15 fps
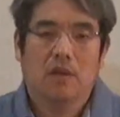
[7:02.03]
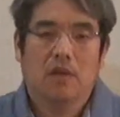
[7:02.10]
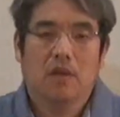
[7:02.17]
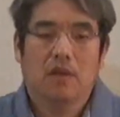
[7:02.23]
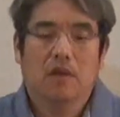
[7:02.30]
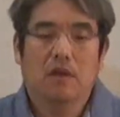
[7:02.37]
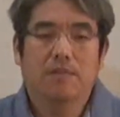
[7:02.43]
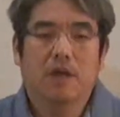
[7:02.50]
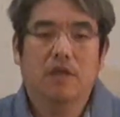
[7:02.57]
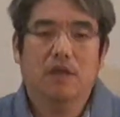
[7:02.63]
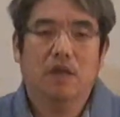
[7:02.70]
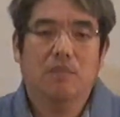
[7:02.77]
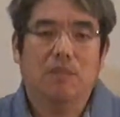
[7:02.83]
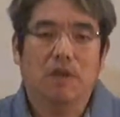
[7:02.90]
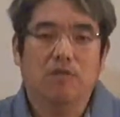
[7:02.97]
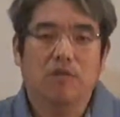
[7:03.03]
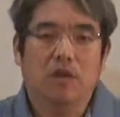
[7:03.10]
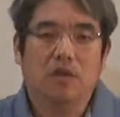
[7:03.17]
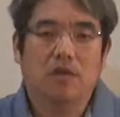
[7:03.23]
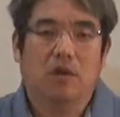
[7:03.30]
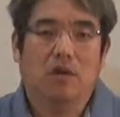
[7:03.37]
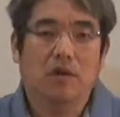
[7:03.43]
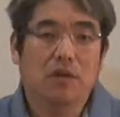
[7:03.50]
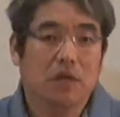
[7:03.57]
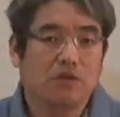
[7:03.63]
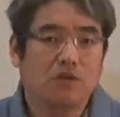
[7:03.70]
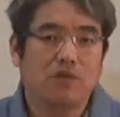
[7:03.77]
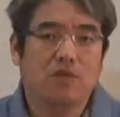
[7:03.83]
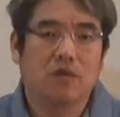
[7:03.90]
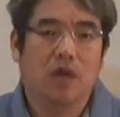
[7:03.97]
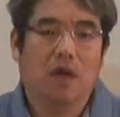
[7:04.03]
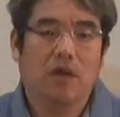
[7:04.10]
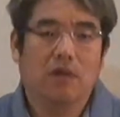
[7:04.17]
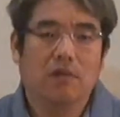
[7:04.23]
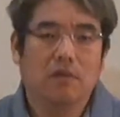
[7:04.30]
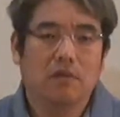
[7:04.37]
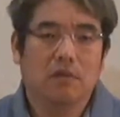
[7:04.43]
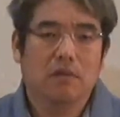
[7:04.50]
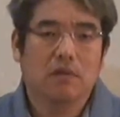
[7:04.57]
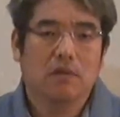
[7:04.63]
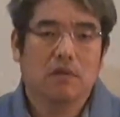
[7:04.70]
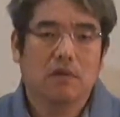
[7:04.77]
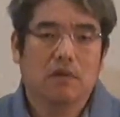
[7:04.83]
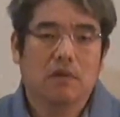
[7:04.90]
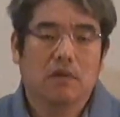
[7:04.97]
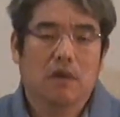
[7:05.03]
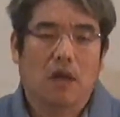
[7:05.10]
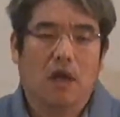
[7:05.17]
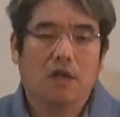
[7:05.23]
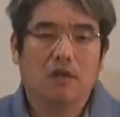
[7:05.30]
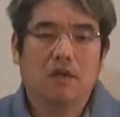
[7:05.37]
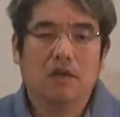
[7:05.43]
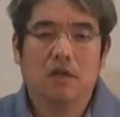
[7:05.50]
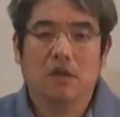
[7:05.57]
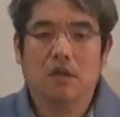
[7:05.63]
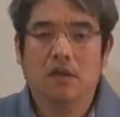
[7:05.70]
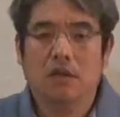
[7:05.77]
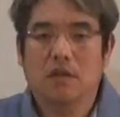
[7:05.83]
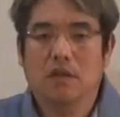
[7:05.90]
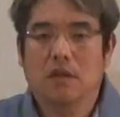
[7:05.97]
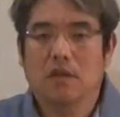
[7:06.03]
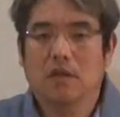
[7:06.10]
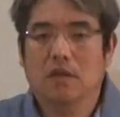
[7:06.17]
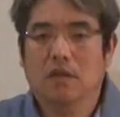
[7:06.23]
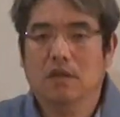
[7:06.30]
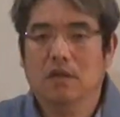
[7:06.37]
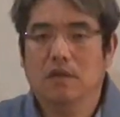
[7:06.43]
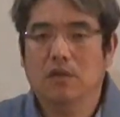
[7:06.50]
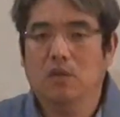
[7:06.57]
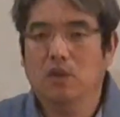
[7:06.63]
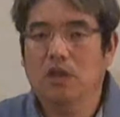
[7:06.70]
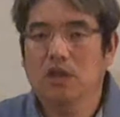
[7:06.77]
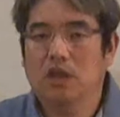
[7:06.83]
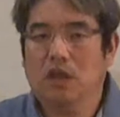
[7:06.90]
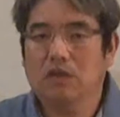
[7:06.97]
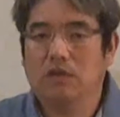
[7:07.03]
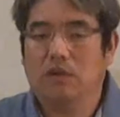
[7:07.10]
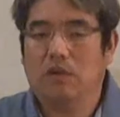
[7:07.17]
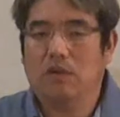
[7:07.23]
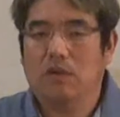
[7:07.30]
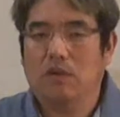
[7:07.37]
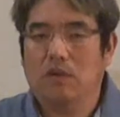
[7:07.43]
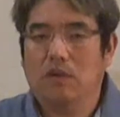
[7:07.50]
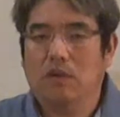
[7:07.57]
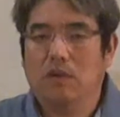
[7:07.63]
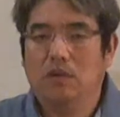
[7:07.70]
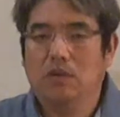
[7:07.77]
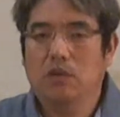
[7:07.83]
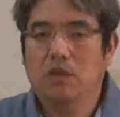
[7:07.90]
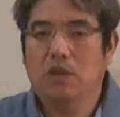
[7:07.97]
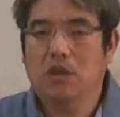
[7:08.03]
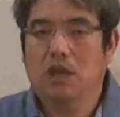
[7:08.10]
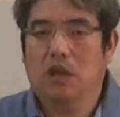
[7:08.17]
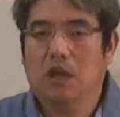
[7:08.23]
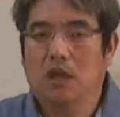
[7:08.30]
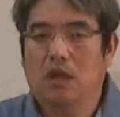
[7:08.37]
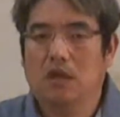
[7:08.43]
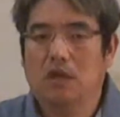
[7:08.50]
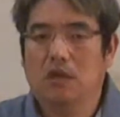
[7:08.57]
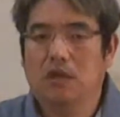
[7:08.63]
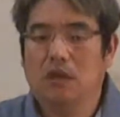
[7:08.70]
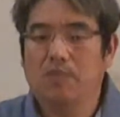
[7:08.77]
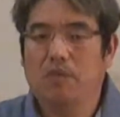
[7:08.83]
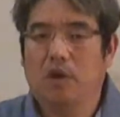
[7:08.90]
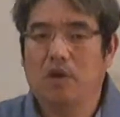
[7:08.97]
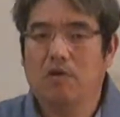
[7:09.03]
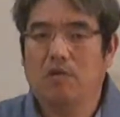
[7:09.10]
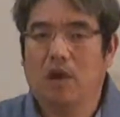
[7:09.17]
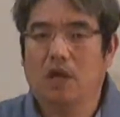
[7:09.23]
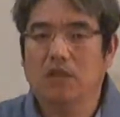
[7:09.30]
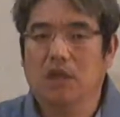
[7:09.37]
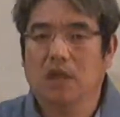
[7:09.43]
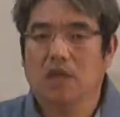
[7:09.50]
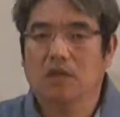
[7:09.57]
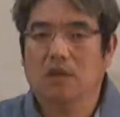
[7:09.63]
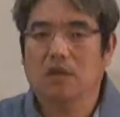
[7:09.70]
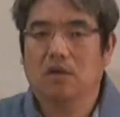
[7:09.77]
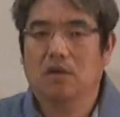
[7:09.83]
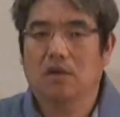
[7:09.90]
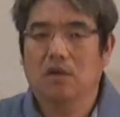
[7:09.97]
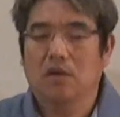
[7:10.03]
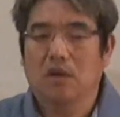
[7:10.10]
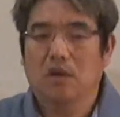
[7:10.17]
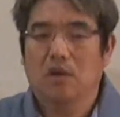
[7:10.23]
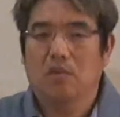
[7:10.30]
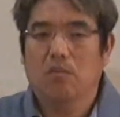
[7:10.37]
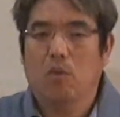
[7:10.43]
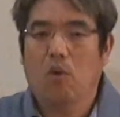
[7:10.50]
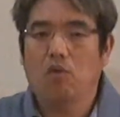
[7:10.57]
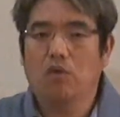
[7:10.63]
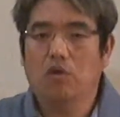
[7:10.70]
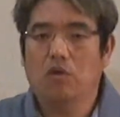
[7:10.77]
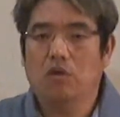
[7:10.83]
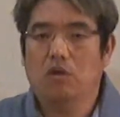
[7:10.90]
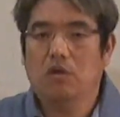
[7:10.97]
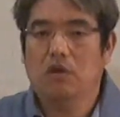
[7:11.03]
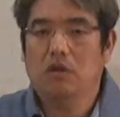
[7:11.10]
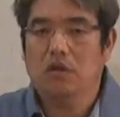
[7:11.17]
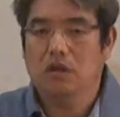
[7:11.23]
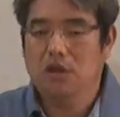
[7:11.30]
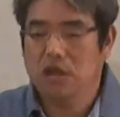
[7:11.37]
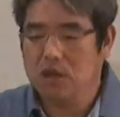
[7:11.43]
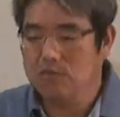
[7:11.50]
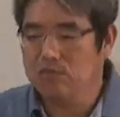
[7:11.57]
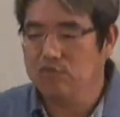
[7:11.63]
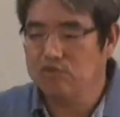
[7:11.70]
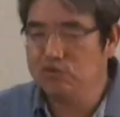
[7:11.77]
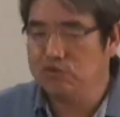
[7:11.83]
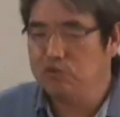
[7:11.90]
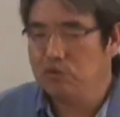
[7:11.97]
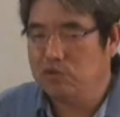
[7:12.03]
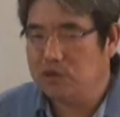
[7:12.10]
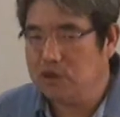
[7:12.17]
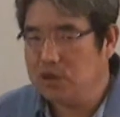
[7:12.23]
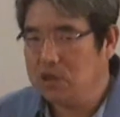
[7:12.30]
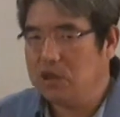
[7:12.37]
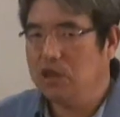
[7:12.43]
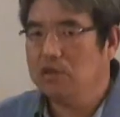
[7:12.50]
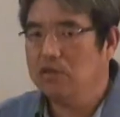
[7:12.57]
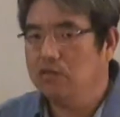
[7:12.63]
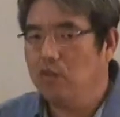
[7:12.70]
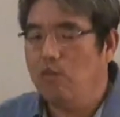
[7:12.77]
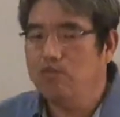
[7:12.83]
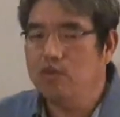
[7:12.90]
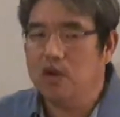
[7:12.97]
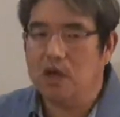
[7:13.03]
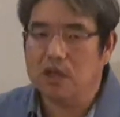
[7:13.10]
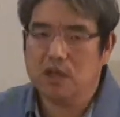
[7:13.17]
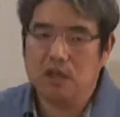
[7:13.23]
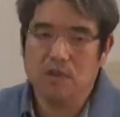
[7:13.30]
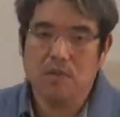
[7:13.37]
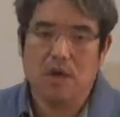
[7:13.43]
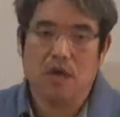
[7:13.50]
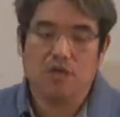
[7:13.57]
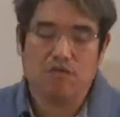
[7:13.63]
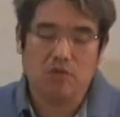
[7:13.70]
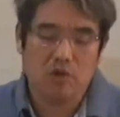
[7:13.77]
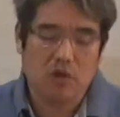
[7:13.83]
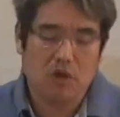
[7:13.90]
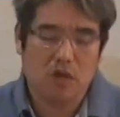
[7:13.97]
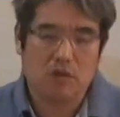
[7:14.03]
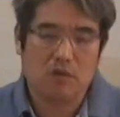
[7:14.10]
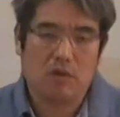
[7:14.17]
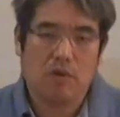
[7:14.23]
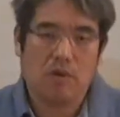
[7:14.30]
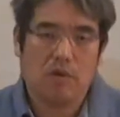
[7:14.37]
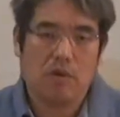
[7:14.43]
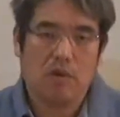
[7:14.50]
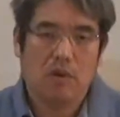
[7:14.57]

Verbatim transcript: 얼마 전에 미국에서 어제 뉴스인가요? 한 흑인 그 용의자죠. 용의자를 체포하는 과정에서 목을 이렇게 무릎으로 5분간 심하게 눌러가지고